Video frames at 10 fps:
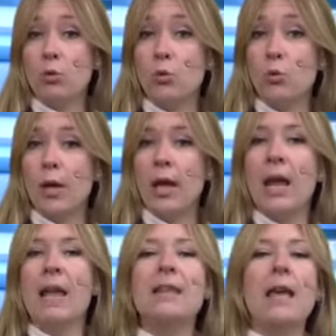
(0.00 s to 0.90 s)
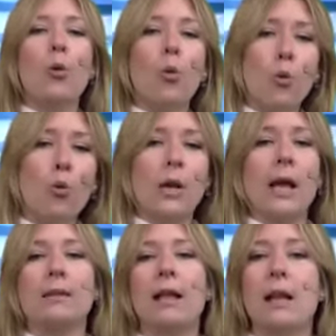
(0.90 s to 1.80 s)
dunque, ed è
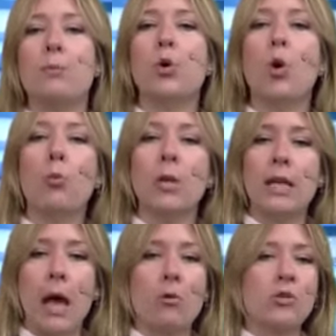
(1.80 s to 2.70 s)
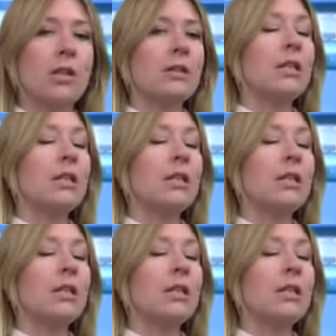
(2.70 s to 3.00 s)
una delle più comuni cause